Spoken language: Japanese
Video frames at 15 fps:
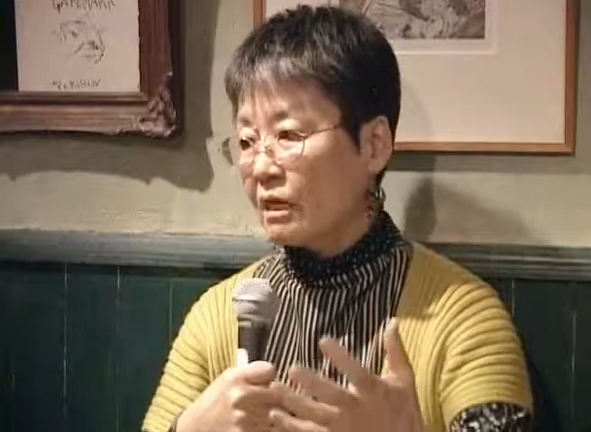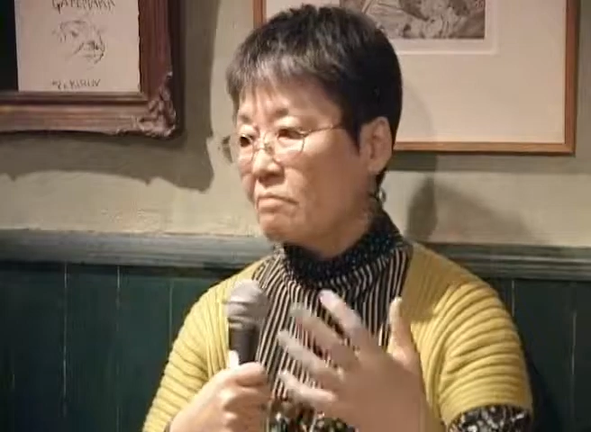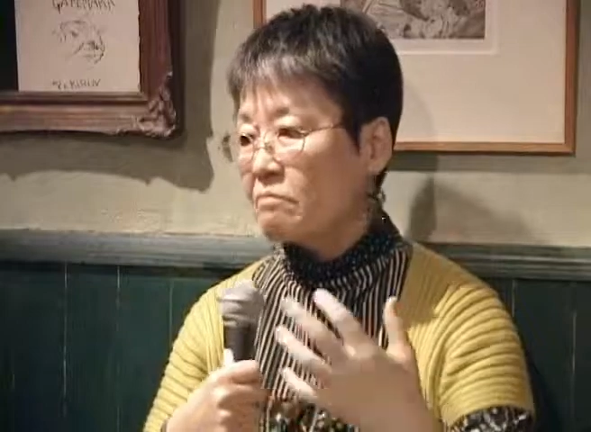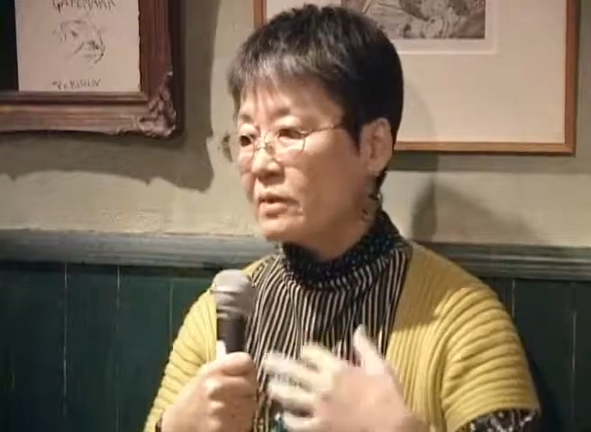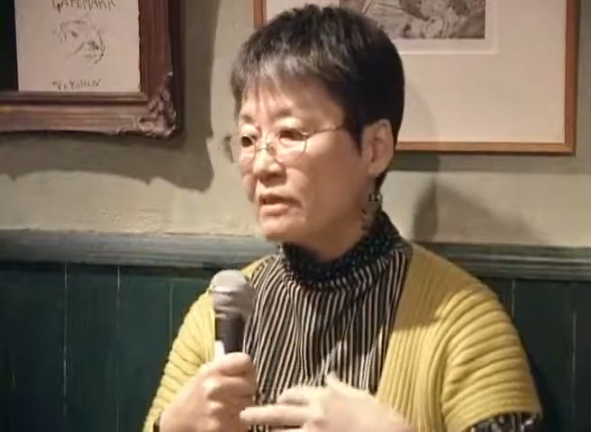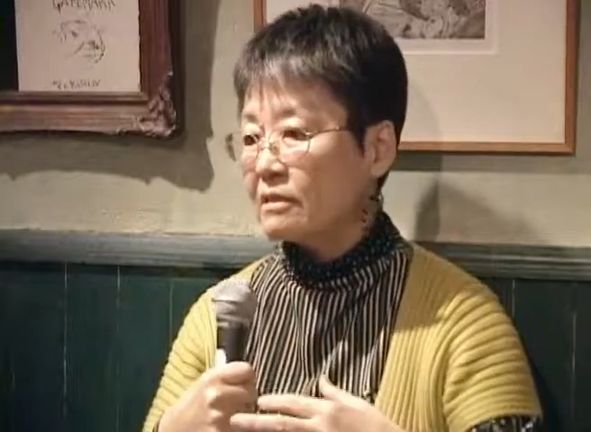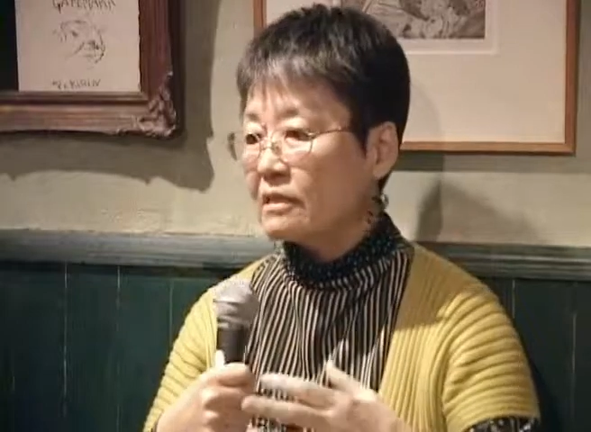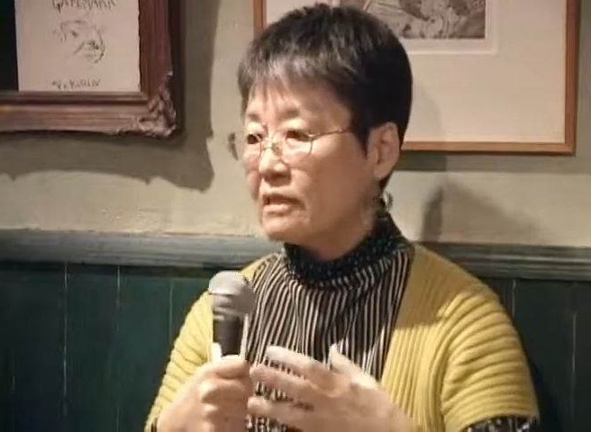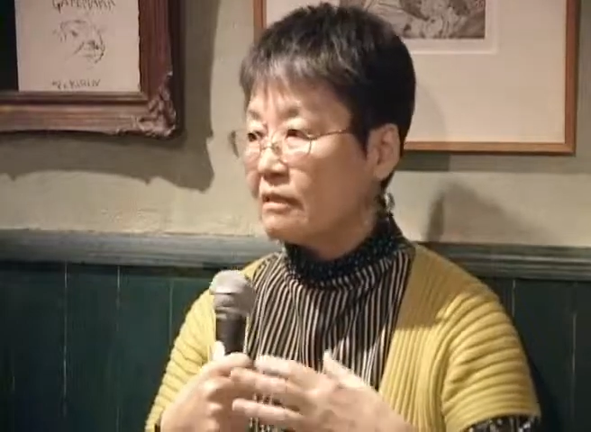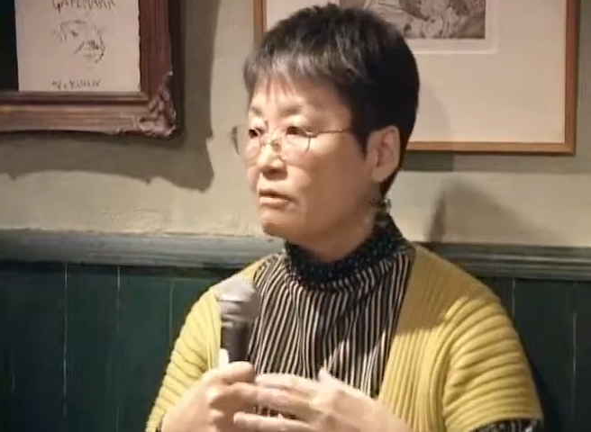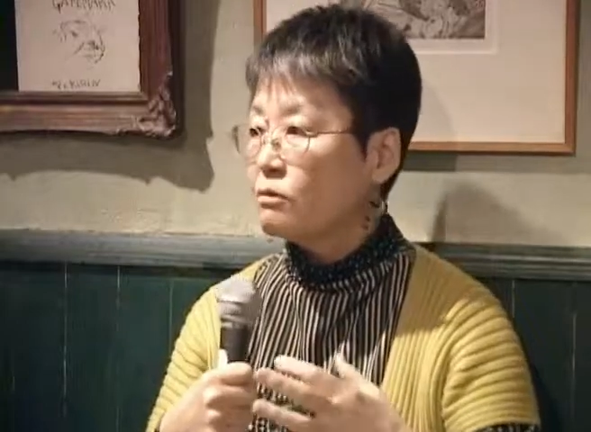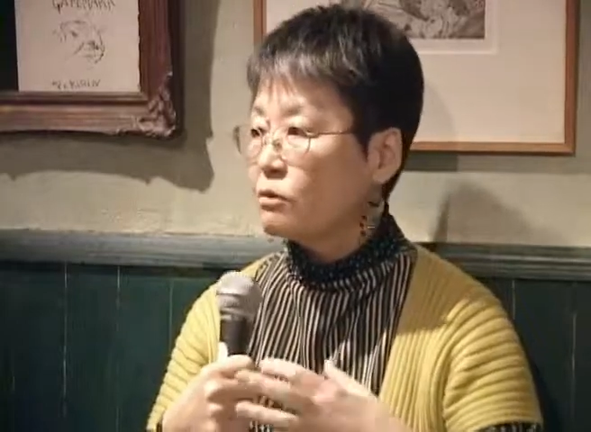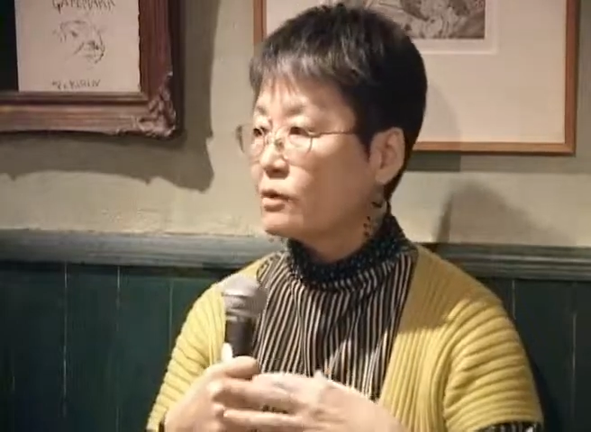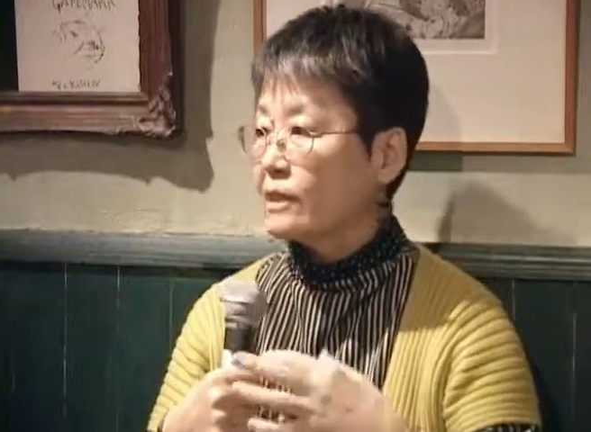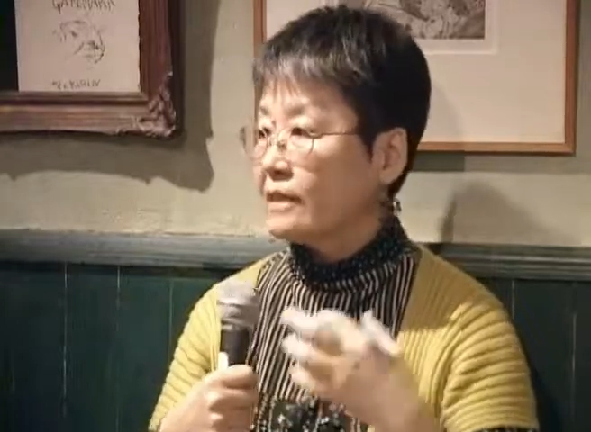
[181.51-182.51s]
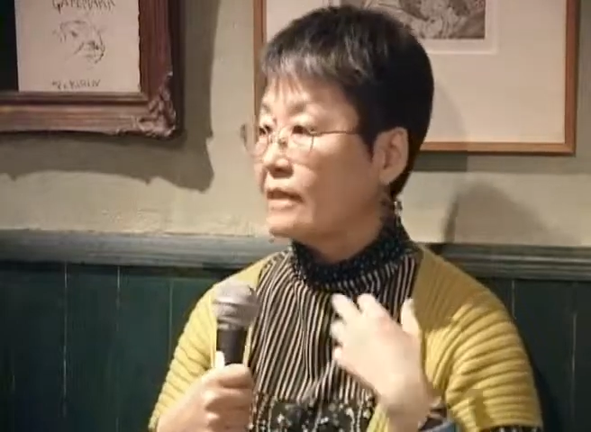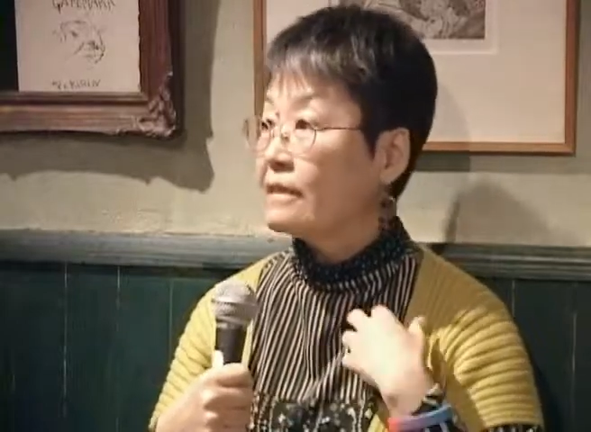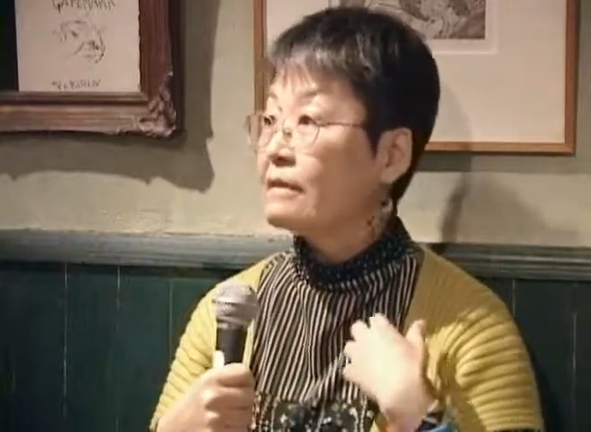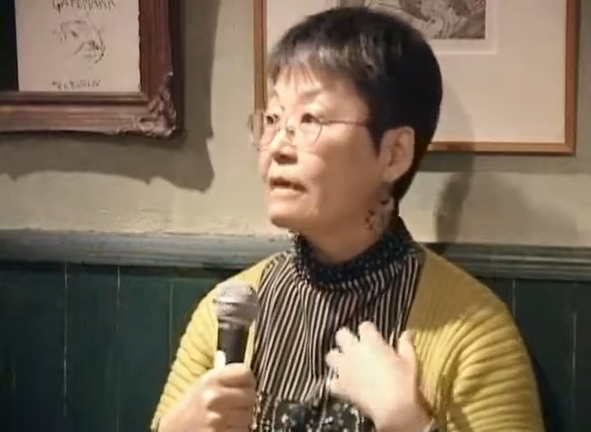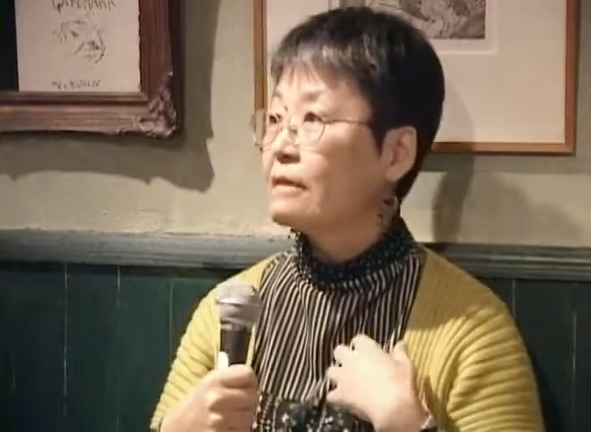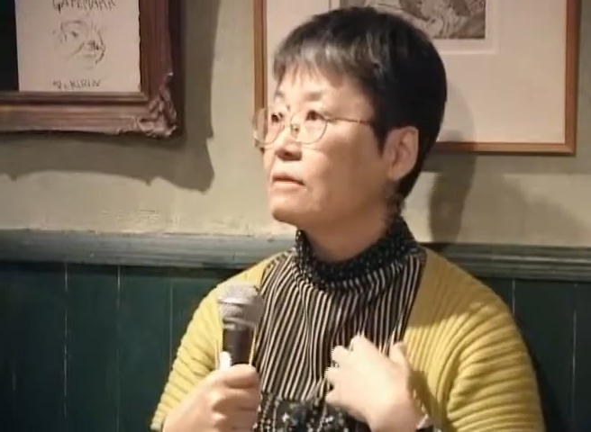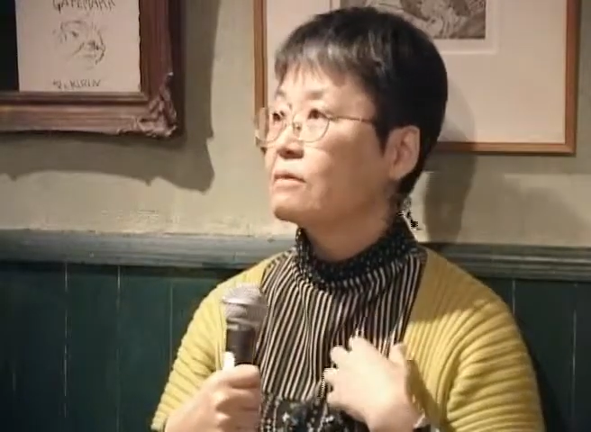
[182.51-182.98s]
キャンパスにいることができ
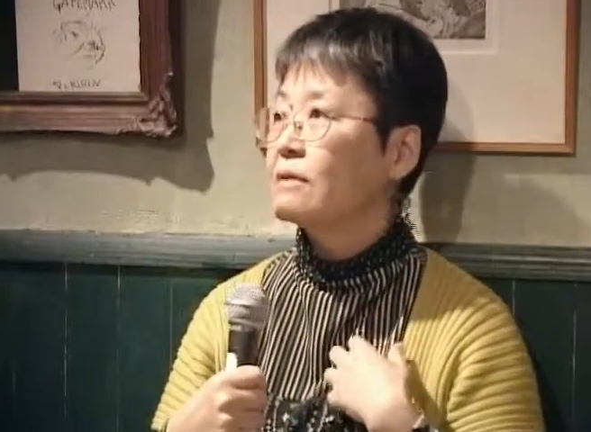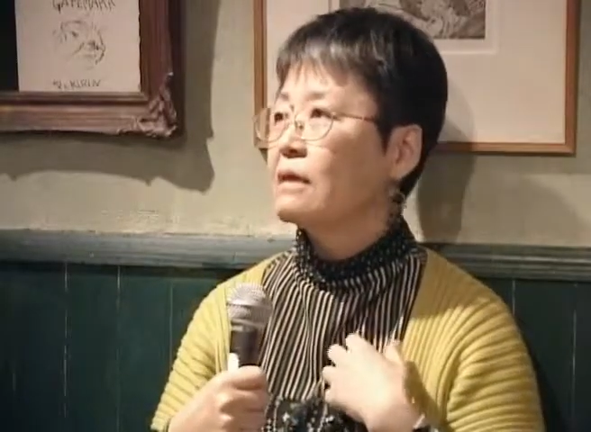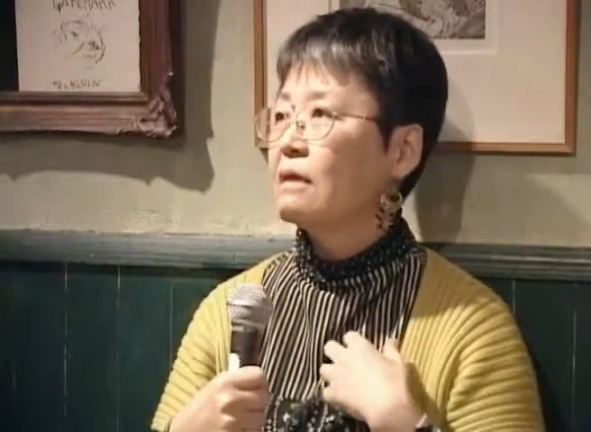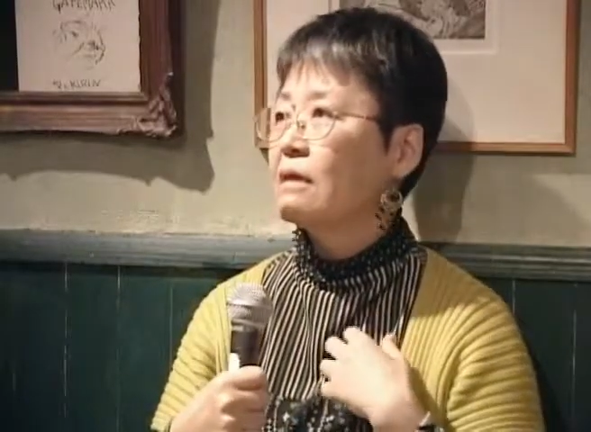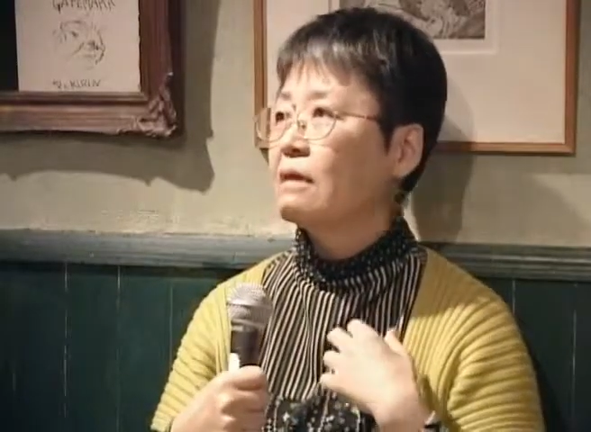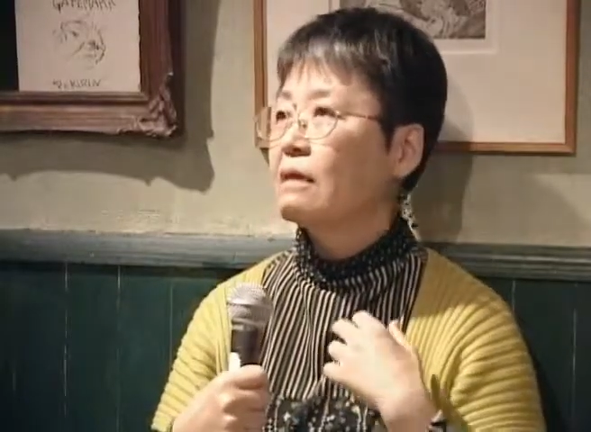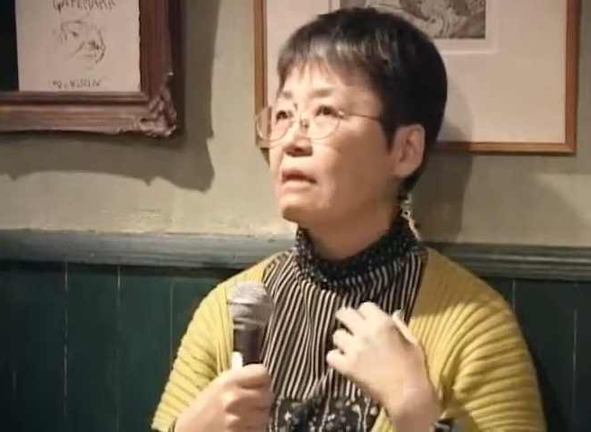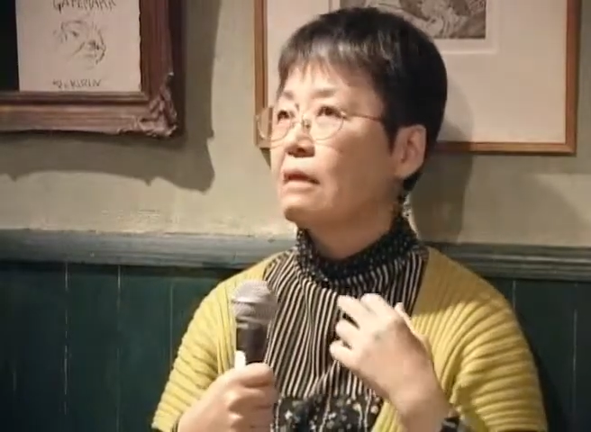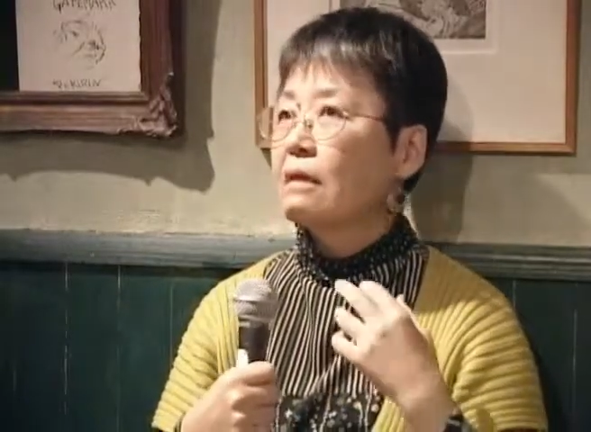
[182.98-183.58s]
ないので